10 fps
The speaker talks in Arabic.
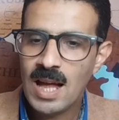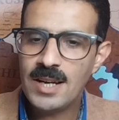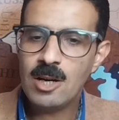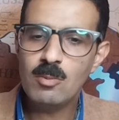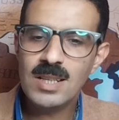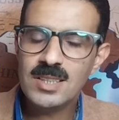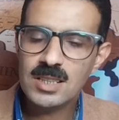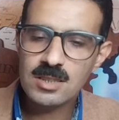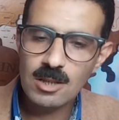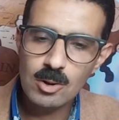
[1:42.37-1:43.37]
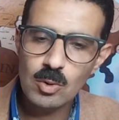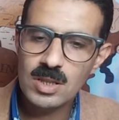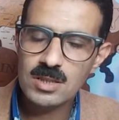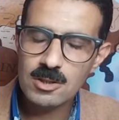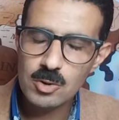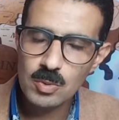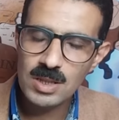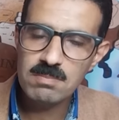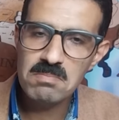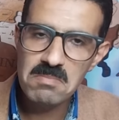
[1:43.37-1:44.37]
انهم لن يضطروا
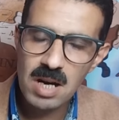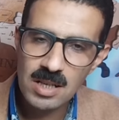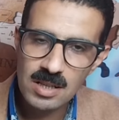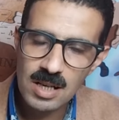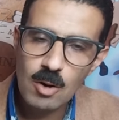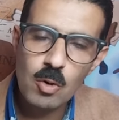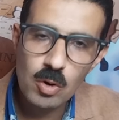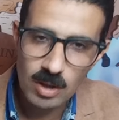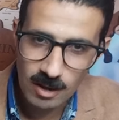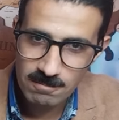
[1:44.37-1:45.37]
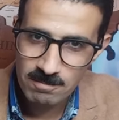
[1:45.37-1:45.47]
للتصويت مره اخرى